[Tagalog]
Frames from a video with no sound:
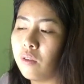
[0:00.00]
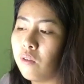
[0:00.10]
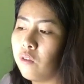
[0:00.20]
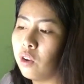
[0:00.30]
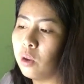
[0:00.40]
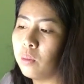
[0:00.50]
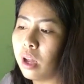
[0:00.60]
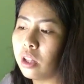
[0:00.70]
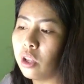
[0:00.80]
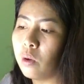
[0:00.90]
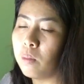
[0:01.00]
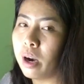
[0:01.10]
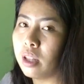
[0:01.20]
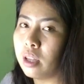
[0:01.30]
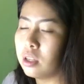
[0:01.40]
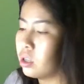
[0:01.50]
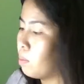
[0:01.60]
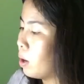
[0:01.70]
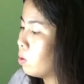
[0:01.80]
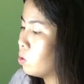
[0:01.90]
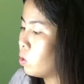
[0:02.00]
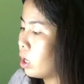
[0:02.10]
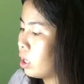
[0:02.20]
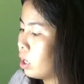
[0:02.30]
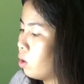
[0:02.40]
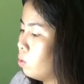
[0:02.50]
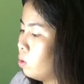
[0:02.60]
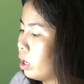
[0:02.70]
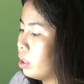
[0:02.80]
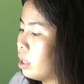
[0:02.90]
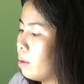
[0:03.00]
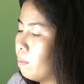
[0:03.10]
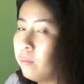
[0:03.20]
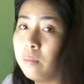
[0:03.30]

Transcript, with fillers: Yung volume natin, yung brightness na. Pag gusto nating i-dim,